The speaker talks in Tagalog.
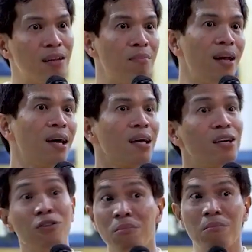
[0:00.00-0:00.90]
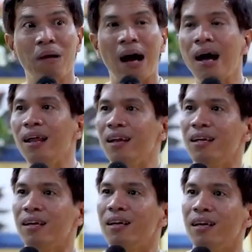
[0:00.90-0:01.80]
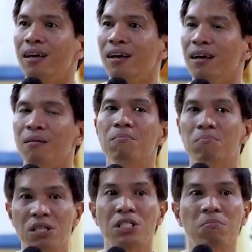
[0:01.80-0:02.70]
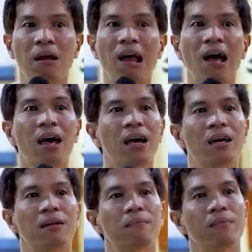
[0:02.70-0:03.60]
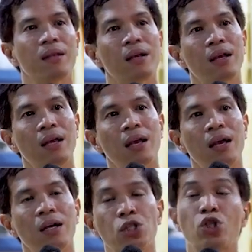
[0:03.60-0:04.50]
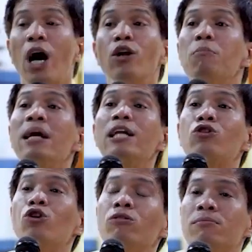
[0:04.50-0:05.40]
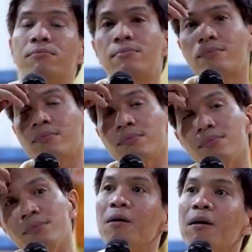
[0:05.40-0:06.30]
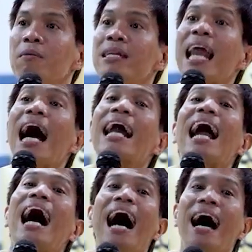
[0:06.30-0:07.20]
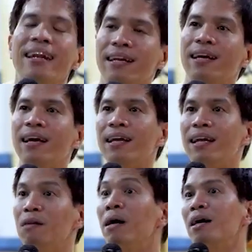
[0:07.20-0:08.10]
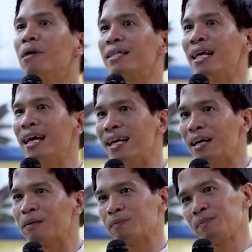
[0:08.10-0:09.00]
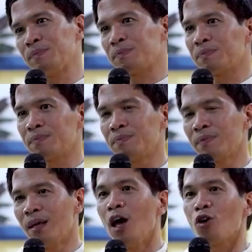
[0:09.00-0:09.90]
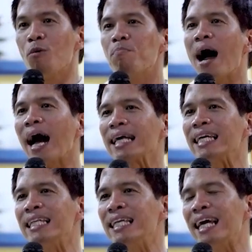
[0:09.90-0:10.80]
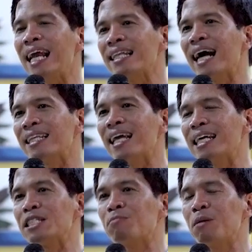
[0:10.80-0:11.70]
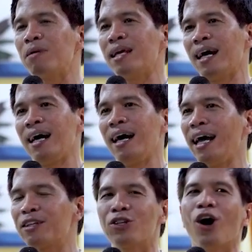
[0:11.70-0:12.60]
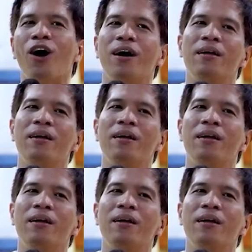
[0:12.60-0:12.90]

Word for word: ng malaki kung magmahal, mas malaki. So ano man itong nakaraan ni Maria Magdalena, kung bakit hindi yan natatala sa Biblia, eto,